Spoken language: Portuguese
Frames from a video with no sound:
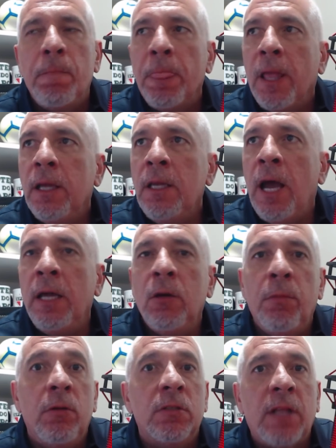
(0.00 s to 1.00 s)
E aí no
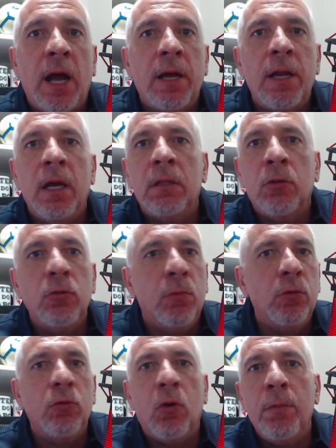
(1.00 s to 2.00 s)
meu Instagram, todo
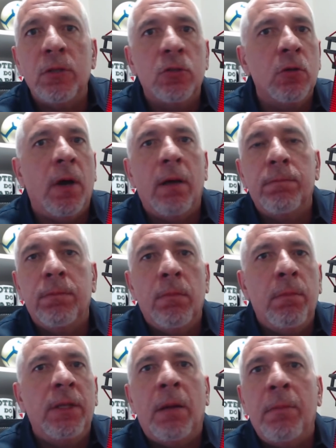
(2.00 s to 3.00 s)
mundo começou a
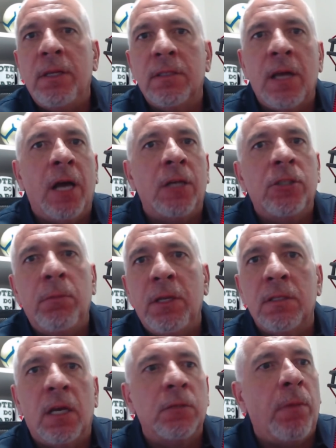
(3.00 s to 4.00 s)
mandar mensagem,
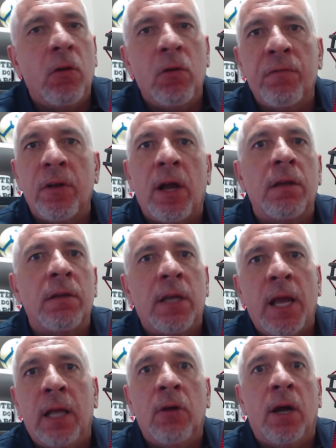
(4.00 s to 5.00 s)
mensagem, barulho, foi
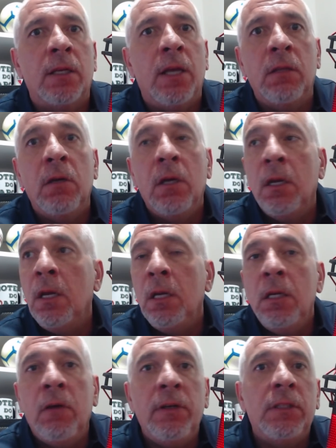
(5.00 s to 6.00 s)
hackeado, hackeado.
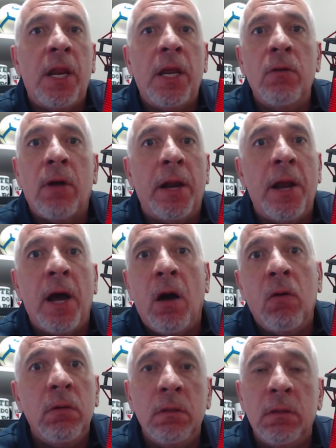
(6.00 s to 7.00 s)
E eu entrei no
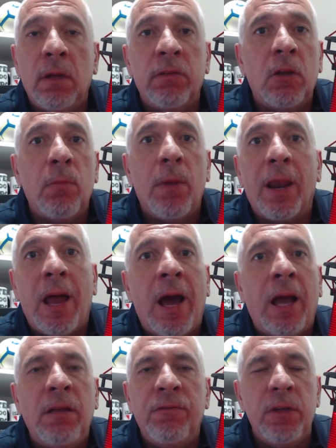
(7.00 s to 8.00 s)
canal, tava tendo uma
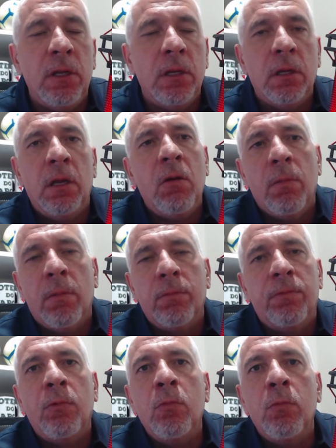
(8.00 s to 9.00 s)
live, é um,
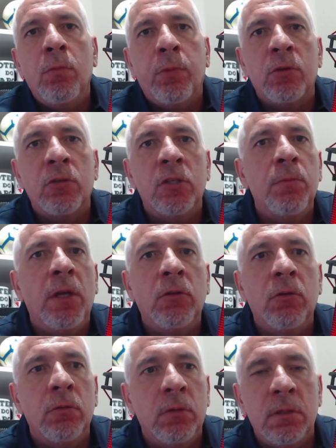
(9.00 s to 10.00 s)
um
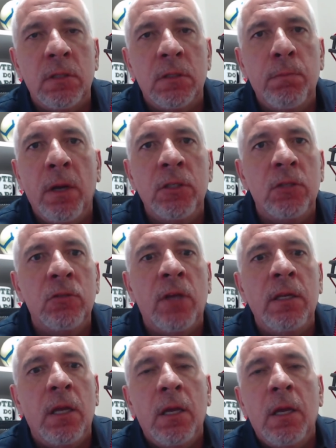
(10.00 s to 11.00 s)
procedimento desses bandidos
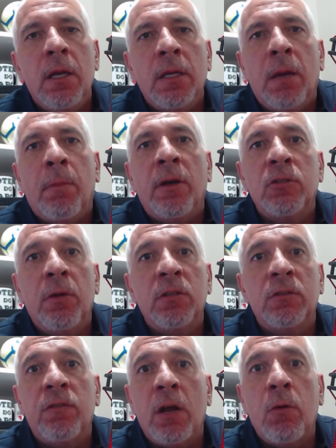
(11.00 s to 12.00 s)
aí que é mais ou
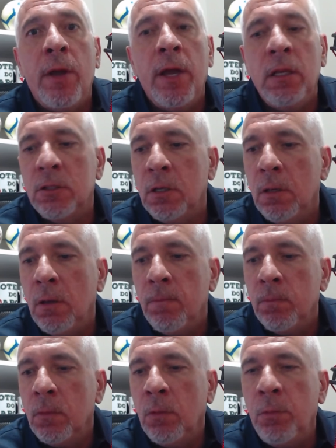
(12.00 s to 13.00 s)
menos frequente.
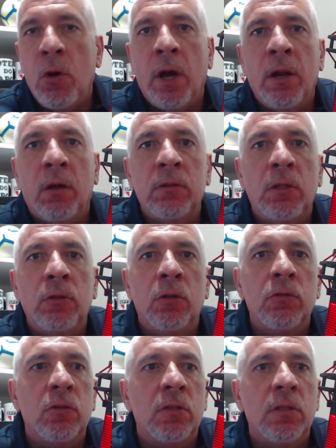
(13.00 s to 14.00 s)
O meu canal tem
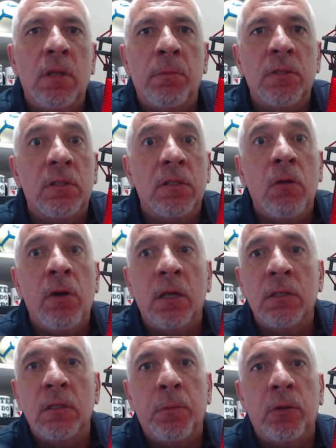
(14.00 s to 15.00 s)
todos os sistemas de
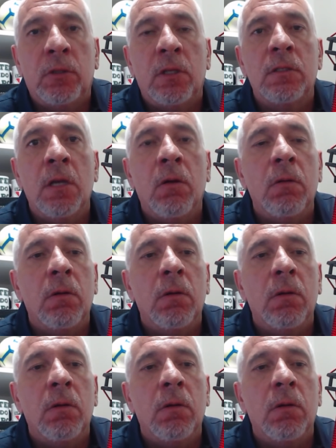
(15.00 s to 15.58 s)
segurança, de proteção.